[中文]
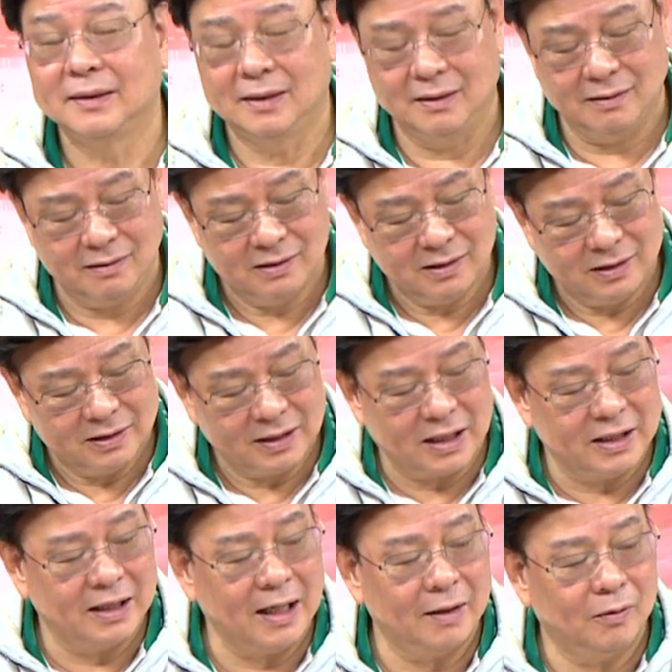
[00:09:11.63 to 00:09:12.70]
好，那
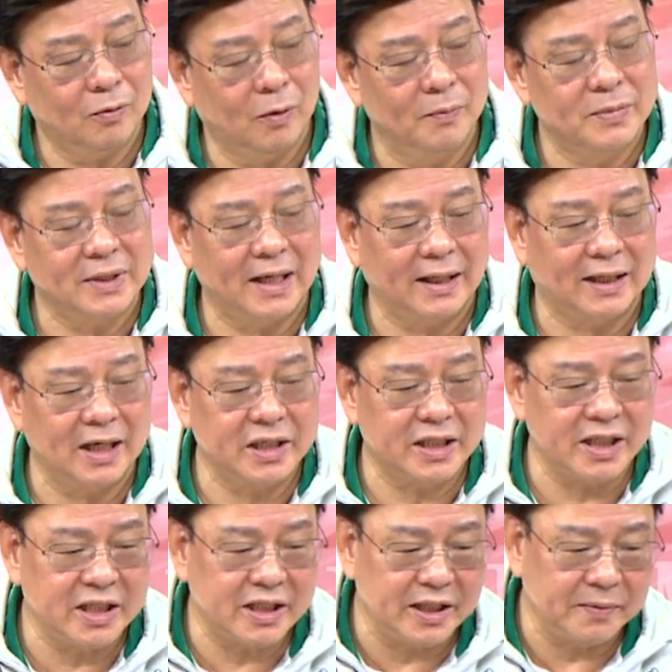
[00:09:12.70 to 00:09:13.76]
你看，我们再来看
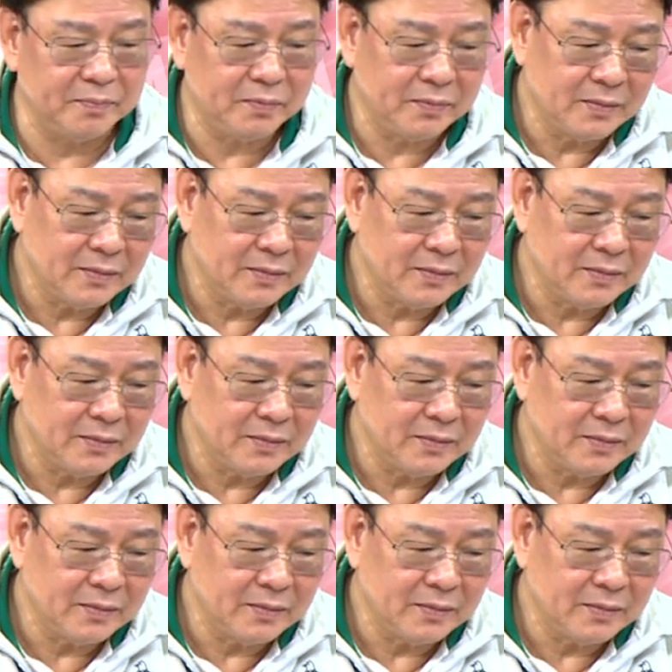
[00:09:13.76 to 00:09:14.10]
星星。